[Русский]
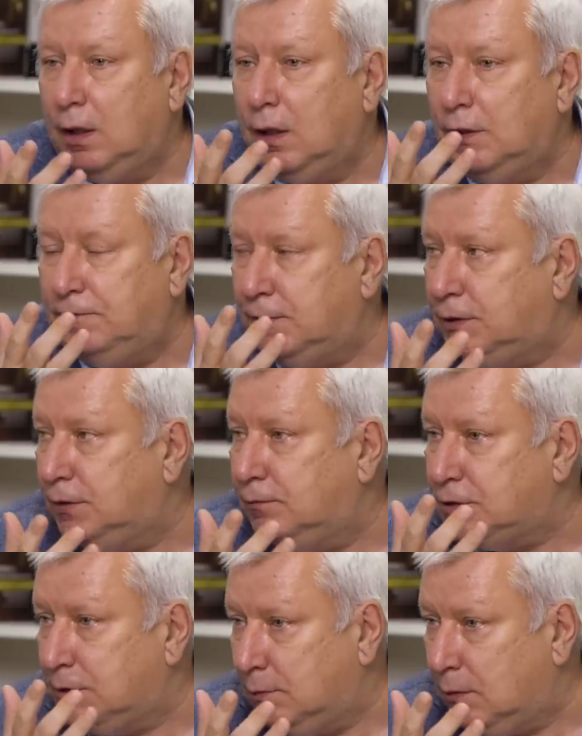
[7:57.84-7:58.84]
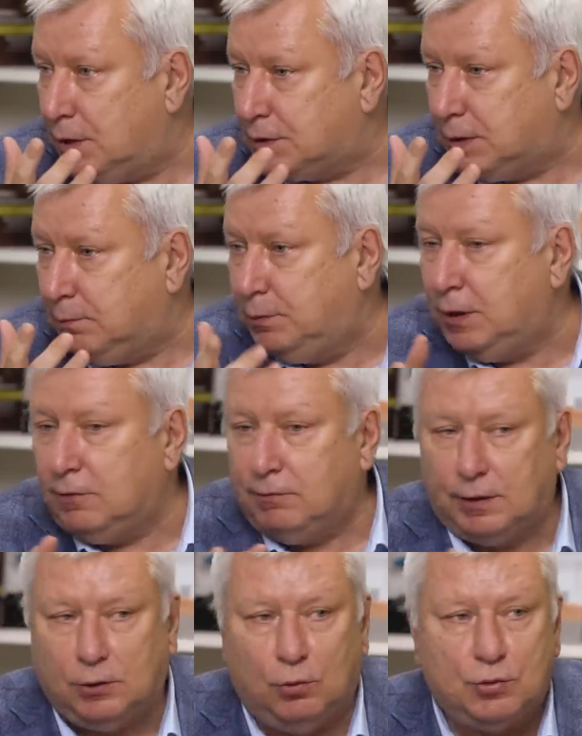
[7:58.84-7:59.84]
э, эффективностей маски.
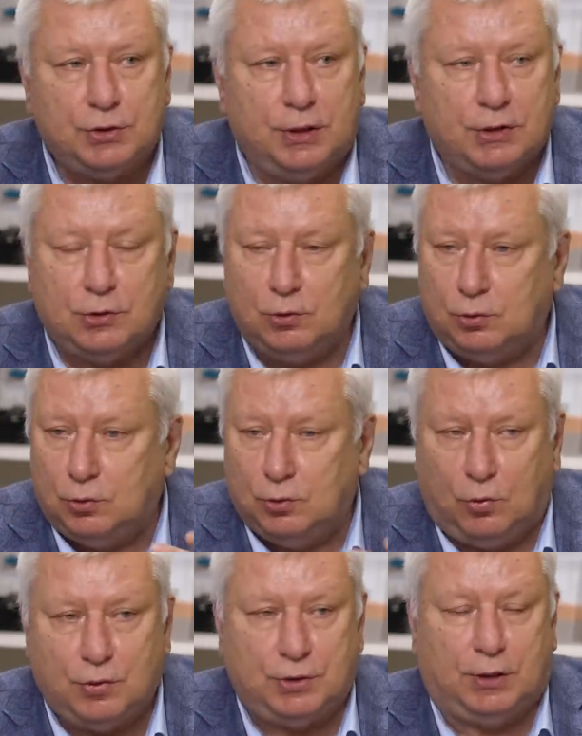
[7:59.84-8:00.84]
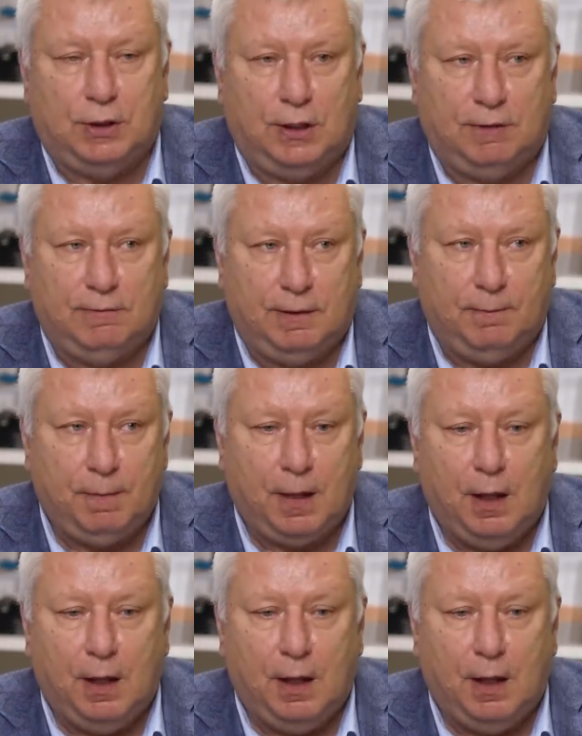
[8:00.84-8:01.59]
Первое – это улучшение структуры кожи головы.